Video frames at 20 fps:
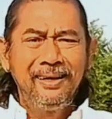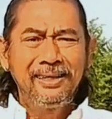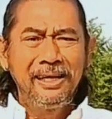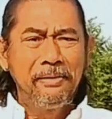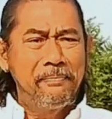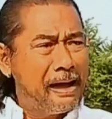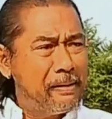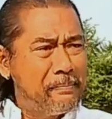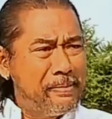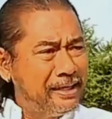ถึ
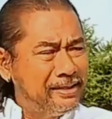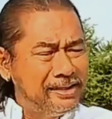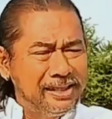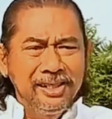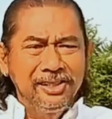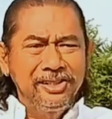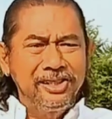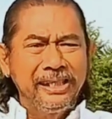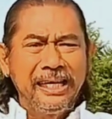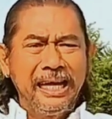งแม่งมี
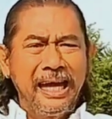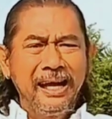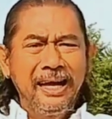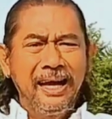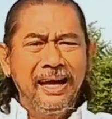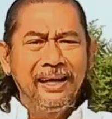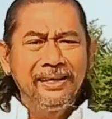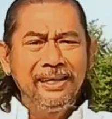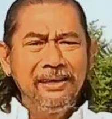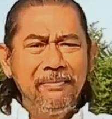ชื่อเสียง
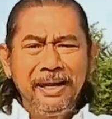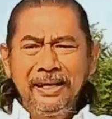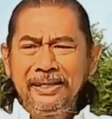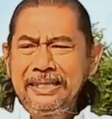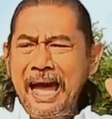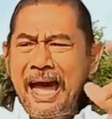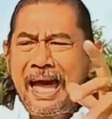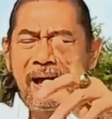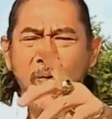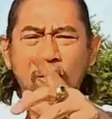อ่ะที่แม่ง
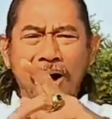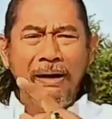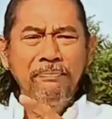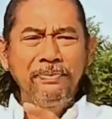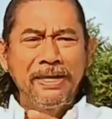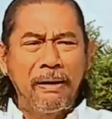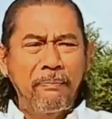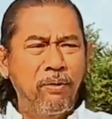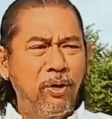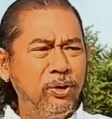แจ้งความ
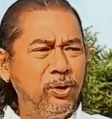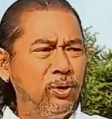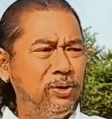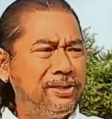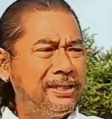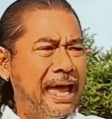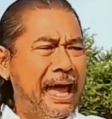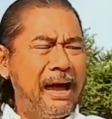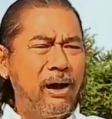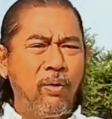จับคนนู้น
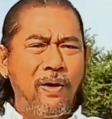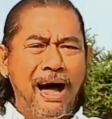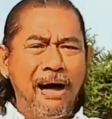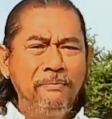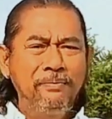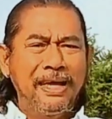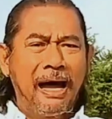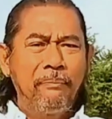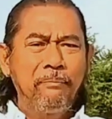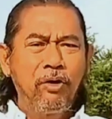แจ้งความ
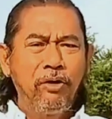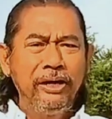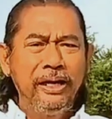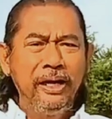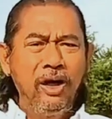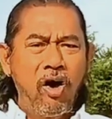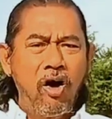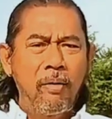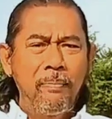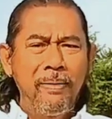จับคน
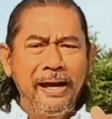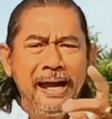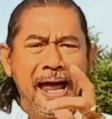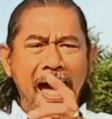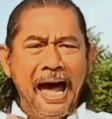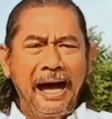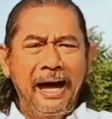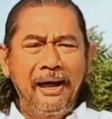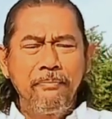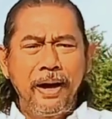นี้ออกมา
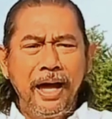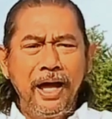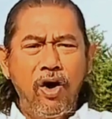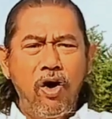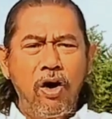ด่ากันไป